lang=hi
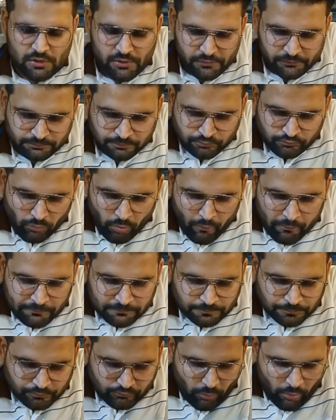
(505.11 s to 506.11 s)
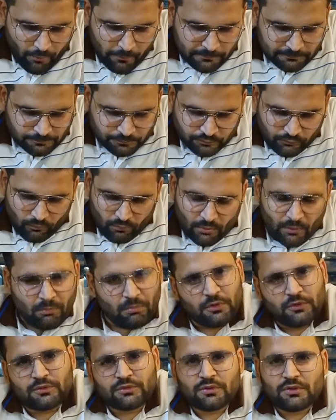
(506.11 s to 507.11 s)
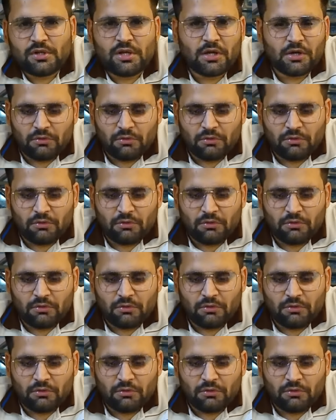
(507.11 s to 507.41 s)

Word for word: भी इतनी एवरेज उवरेज थी इतनी खास नहीं थी